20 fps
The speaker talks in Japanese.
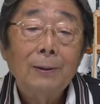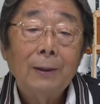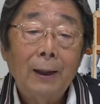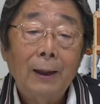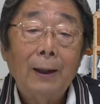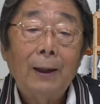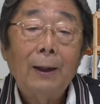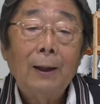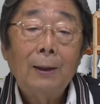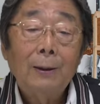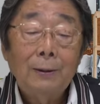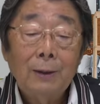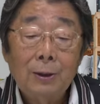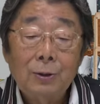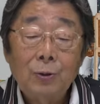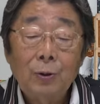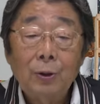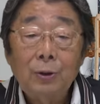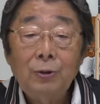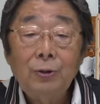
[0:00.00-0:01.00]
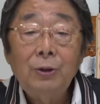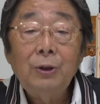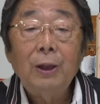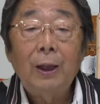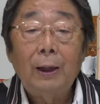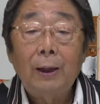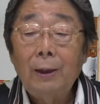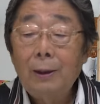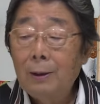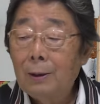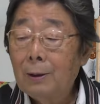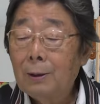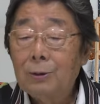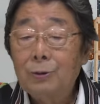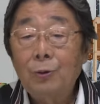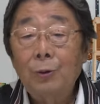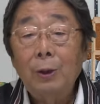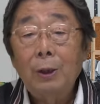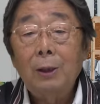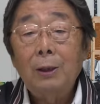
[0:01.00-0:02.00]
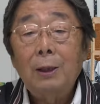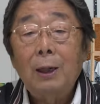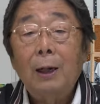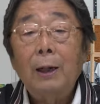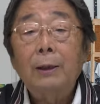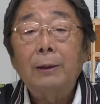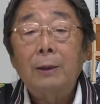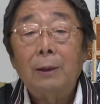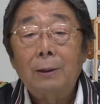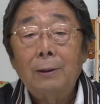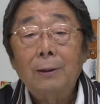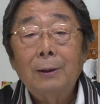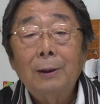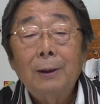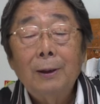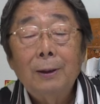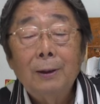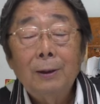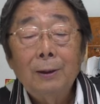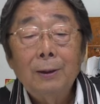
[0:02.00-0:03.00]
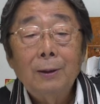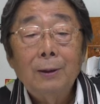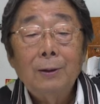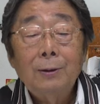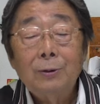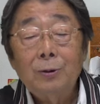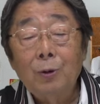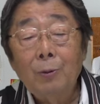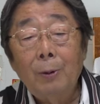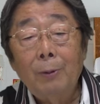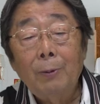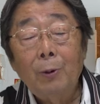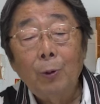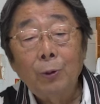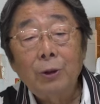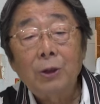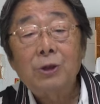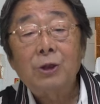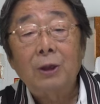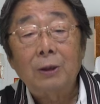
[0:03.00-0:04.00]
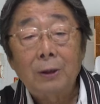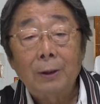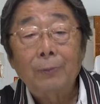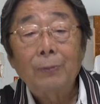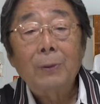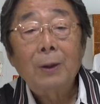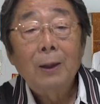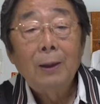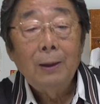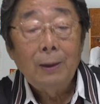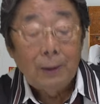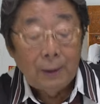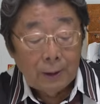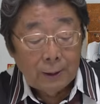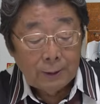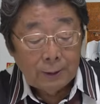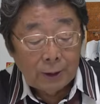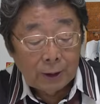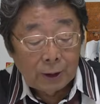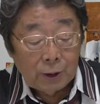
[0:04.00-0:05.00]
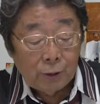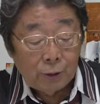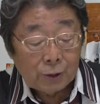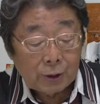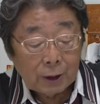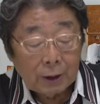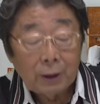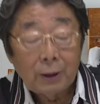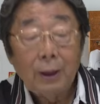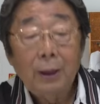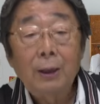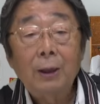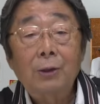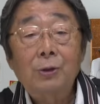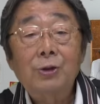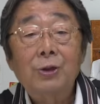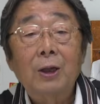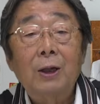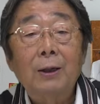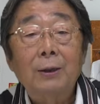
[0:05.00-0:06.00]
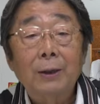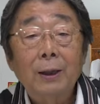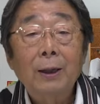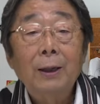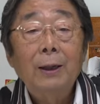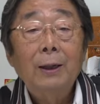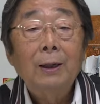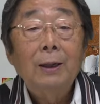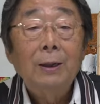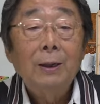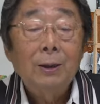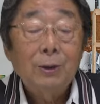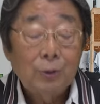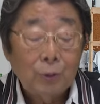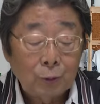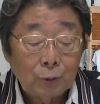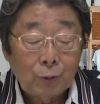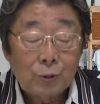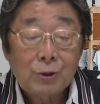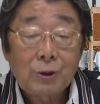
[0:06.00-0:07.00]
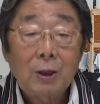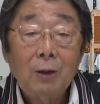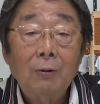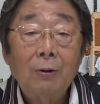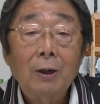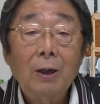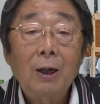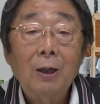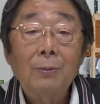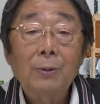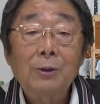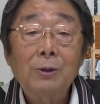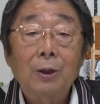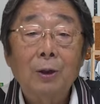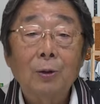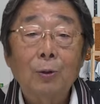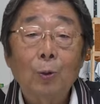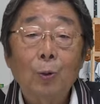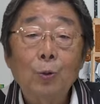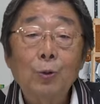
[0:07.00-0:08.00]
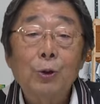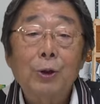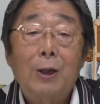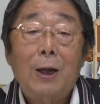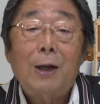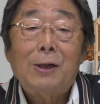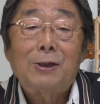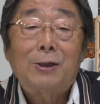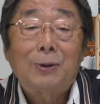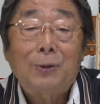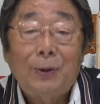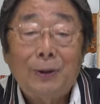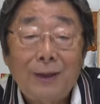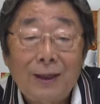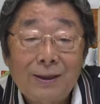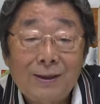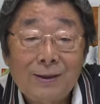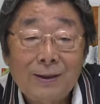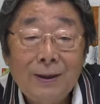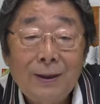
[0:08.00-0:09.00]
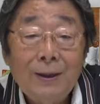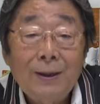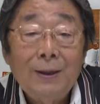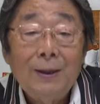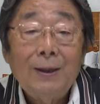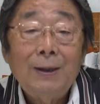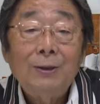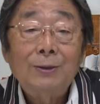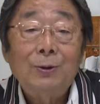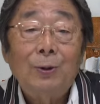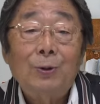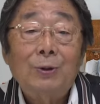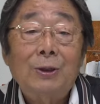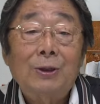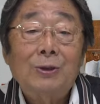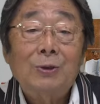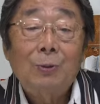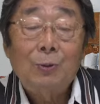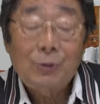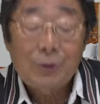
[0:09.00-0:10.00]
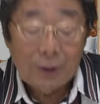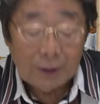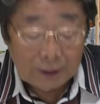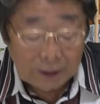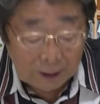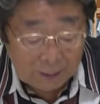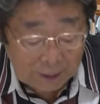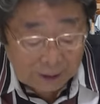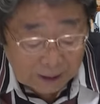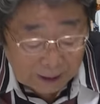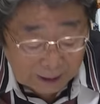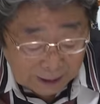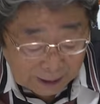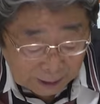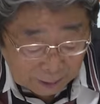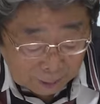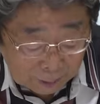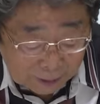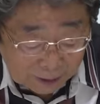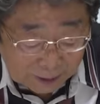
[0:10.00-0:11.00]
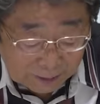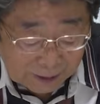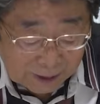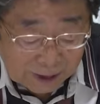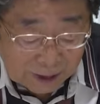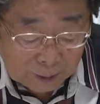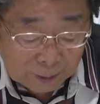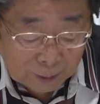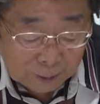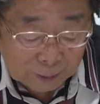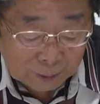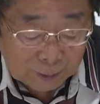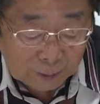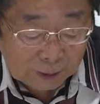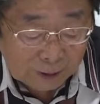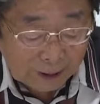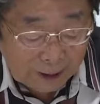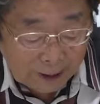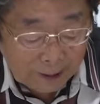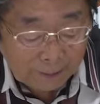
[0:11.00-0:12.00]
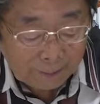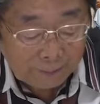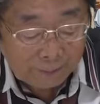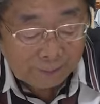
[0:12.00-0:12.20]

ええ、で、それ脱いで、その辺かけて、そのまま置いてきちゃったで、厩舎に連絡したらね、ちょっと時間がかかりましたけど、送り返してくれたんです。その説はお世話になりました。ありがとうございました。本当にね。